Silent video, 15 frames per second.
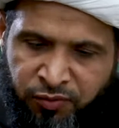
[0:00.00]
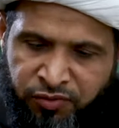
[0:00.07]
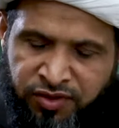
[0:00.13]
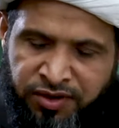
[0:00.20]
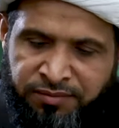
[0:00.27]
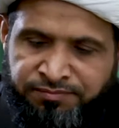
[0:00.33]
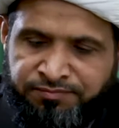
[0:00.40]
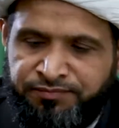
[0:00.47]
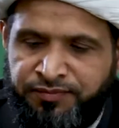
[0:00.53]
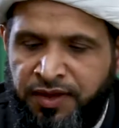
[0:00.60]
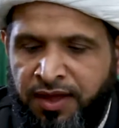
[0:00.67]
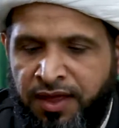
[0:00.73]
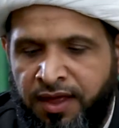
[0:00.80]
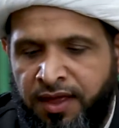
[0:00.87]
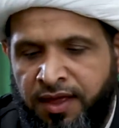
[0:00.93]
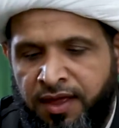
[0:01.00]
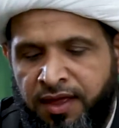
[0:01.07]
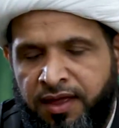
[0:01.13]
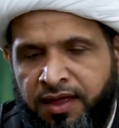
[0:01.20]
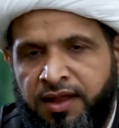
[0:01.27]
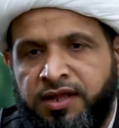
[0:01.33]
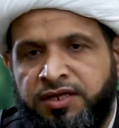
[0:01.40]
مسلم
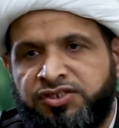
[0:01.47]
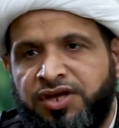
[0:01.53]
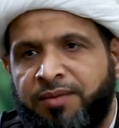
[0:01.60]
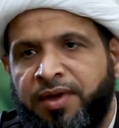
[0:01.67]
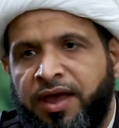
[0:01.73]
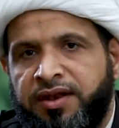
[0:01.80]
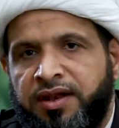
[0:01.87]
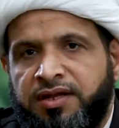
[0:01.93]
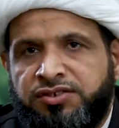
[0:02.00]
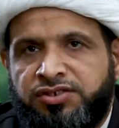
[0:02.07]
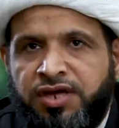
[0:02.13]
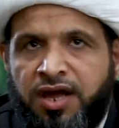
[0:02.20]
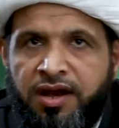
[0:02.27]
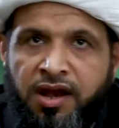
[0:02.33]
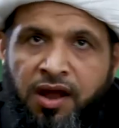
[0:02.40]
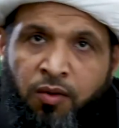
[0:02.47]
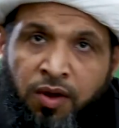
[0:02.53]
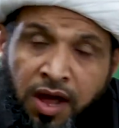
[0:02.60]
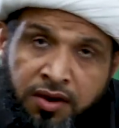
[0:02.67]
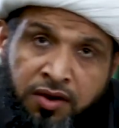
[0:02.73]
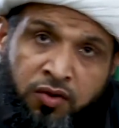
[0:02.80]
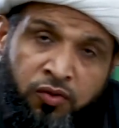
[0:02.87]
الإجابة عن الإشكال
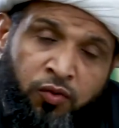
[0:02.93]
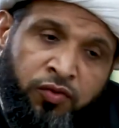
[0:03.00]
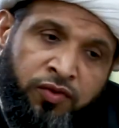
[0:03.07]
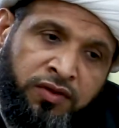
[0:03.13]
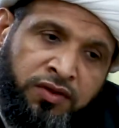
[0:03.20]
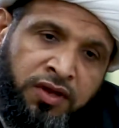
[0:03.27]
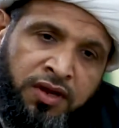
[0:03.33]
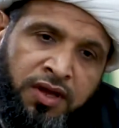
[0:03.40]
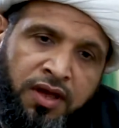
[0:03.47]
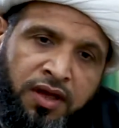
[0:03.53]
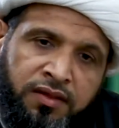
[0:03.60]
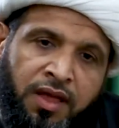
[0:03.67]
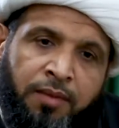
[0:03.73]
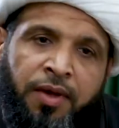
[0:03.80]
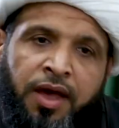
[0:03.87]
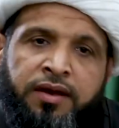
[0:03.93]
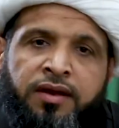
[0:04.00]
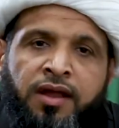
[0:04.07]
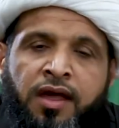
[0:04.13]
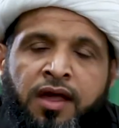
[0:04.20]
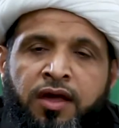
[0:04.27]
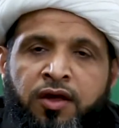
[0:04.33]
الأول عن النصوص الدينية طبعا
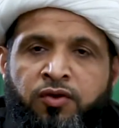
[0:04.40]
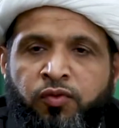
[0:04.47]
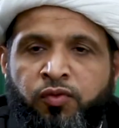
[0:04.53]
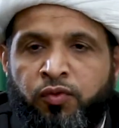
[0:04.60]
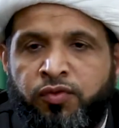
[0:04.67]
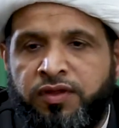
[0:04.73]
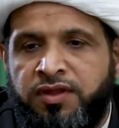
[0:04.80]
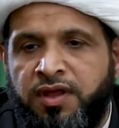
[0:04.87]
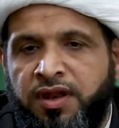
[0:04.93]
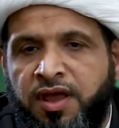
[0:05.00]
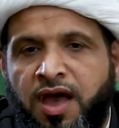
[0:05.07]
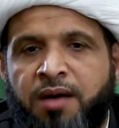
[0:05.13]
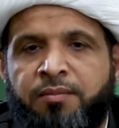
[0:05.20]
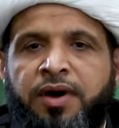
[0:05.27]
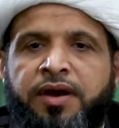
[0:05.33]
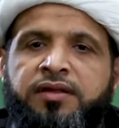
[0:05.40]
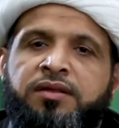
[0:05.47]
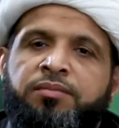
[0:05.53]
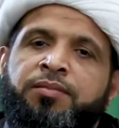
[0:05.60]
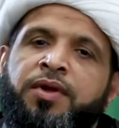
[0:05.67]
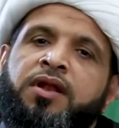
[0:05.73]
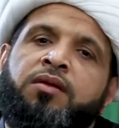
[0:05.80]
النصوص الدينية
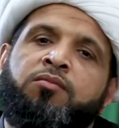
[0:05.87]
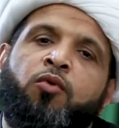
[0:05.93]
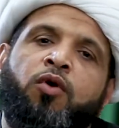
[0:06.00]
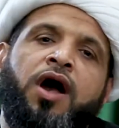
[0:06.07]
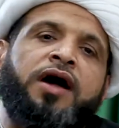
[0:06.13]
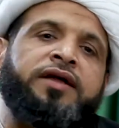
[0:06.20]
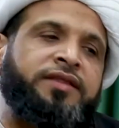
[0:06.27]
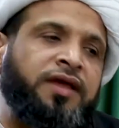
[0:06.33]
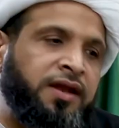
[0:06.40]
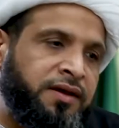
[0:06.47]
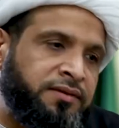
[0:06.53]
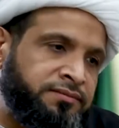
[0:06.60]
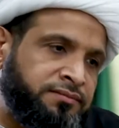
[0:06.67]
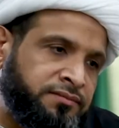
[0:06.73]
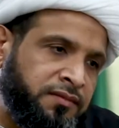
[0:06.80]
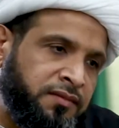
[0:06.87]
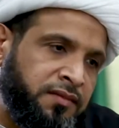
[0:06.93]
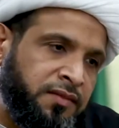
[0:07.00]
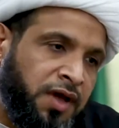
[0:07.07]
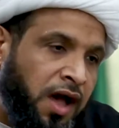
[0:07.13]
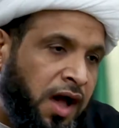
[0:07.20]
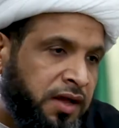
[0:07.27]
أمرت بالمقاتلة
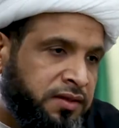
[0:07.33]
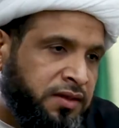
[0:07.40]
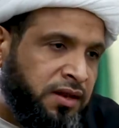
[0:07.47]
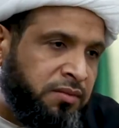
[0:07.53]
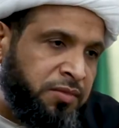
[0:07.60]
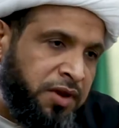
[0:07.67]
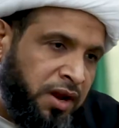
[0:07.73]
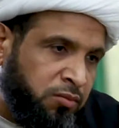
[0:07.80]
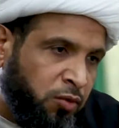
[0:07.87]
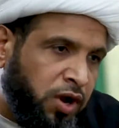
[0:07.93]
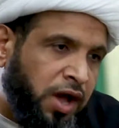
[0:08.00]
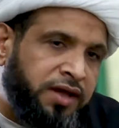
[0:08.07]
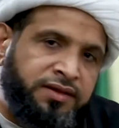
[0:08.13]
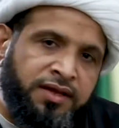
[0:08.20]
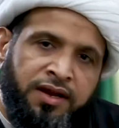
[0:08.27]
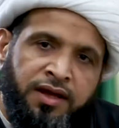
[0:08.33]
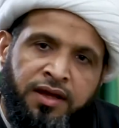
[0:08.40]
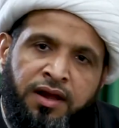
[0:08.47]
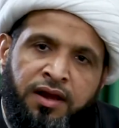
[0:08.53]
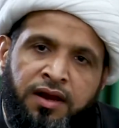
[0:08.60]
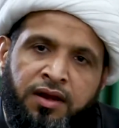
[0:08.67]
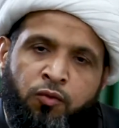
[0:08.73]
قاتل من المقاتلة
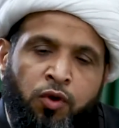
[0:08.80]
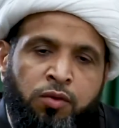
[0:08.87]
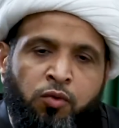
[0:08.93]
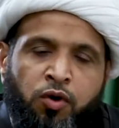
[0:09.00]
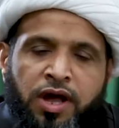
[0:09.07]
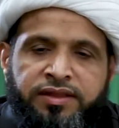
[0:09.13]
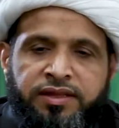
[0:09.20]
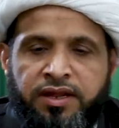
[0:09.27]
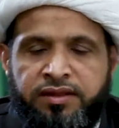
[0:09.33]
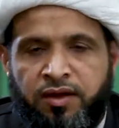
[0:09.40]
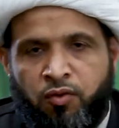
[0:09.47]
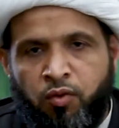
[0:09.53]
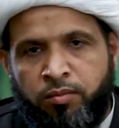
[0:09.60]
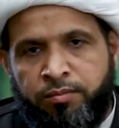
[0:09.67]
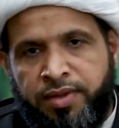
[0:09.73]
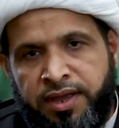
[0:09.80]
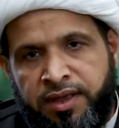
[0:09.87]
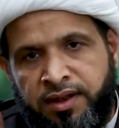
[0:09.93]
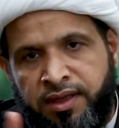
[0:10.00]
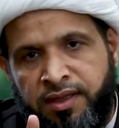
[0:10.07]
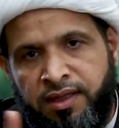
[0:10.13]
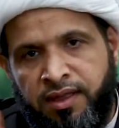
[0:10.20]
والمقاتلة تكون
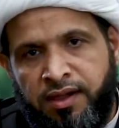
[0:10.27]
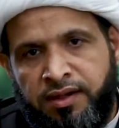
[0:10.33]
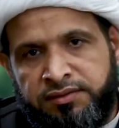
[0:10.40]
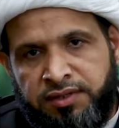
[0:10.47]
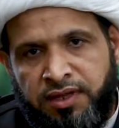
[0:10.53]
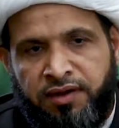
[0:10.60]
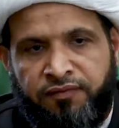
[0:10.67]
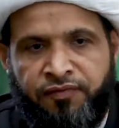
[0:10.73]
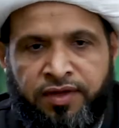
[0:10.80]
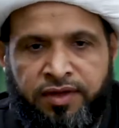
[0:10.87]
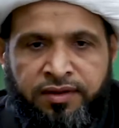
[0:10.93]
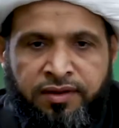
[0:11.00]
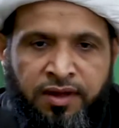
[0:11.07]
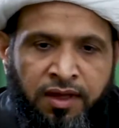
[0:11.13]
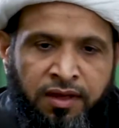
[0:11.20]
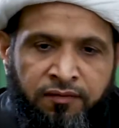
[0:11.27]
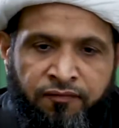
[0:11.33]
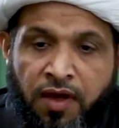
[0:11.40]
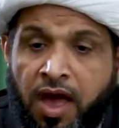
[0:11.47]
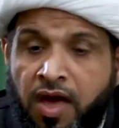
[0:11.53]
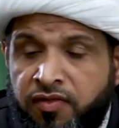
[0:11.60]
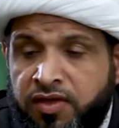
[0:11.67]
بين طرفين
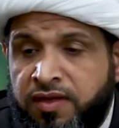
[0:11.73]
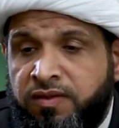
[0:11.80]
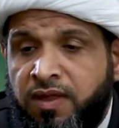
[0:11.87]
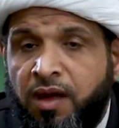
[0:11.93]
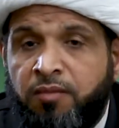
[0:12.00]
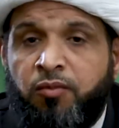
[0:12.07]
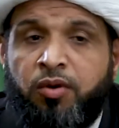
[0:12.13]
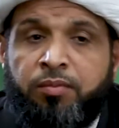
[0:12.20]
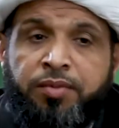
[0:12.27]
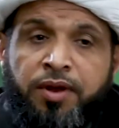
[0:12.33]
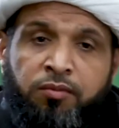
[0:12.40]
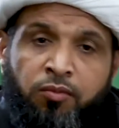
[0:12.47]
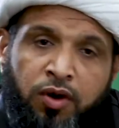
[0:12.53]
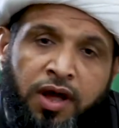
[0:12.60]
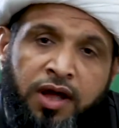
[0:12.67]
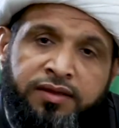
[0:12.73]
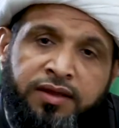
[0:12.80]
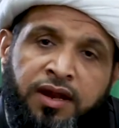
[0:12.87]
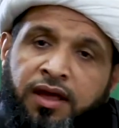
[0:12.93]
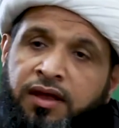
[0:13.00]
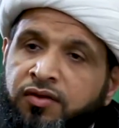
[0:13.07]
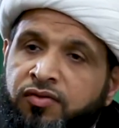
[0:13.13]
فهذه تأمر
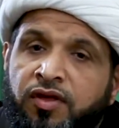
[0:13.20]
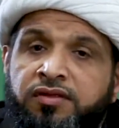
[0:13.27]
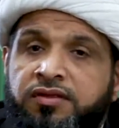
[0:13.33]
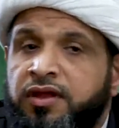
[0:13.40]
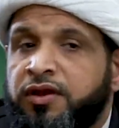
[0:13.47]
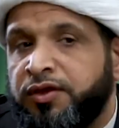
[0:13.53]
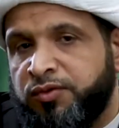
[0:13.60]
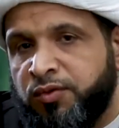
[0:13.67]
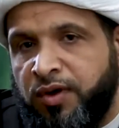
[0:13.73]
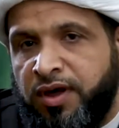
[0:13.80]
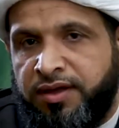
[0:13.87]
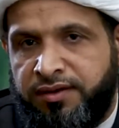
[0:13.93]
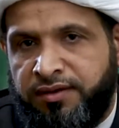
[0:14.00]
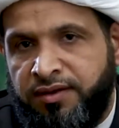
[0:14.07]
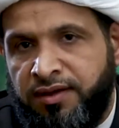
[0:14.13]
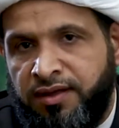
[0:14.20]
بالمقاتلة يعني صد العدوان